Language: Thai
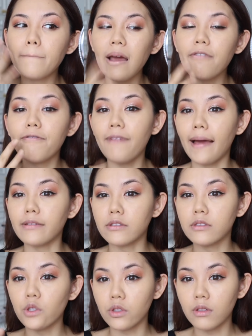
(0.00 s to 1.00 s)
ไม่แฟลต
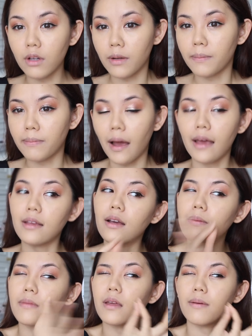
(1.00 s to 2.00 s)
จนเกินไป
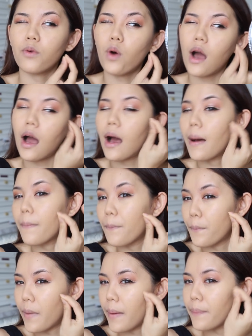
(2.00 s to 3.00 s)
ยังมีความ
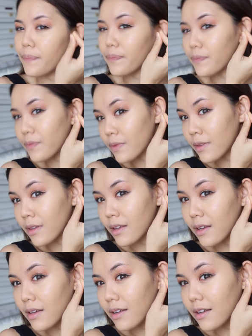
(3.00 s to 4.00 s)
แบบ
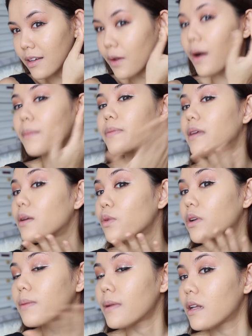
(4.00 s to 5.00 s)
ความผิว
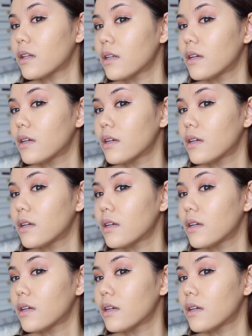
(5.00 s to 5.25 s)
ขึ้นมานิด